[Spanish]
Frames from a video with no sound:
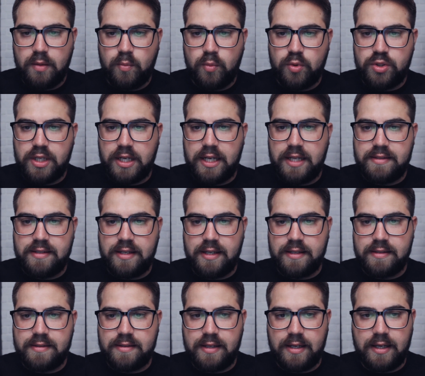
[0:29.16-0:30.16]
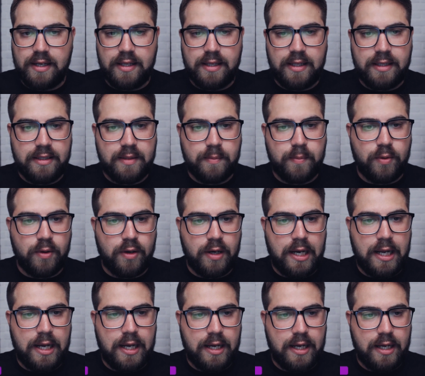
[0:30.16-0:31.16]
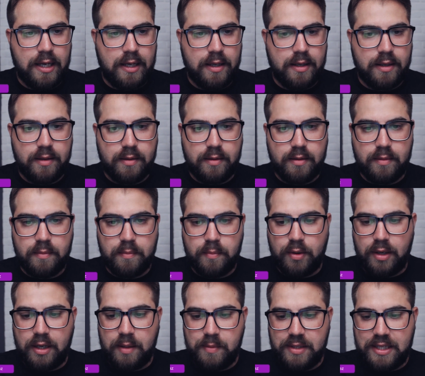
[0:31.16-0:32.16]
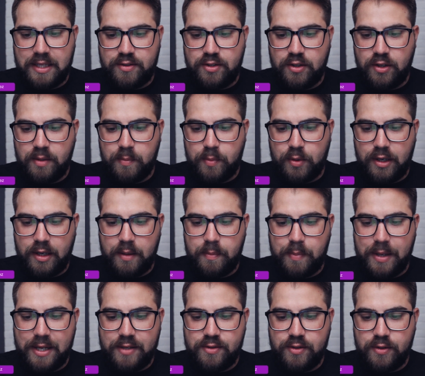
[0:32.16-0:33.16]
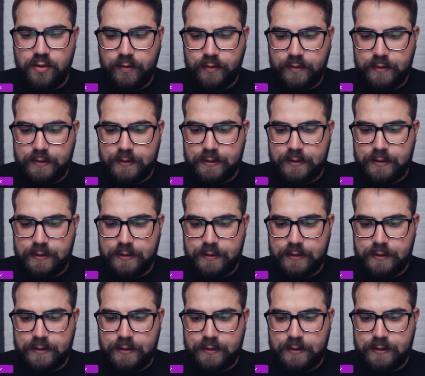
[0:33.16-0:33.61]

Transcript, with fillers: muchas gracias a Dante por la, invitación y por el espacio.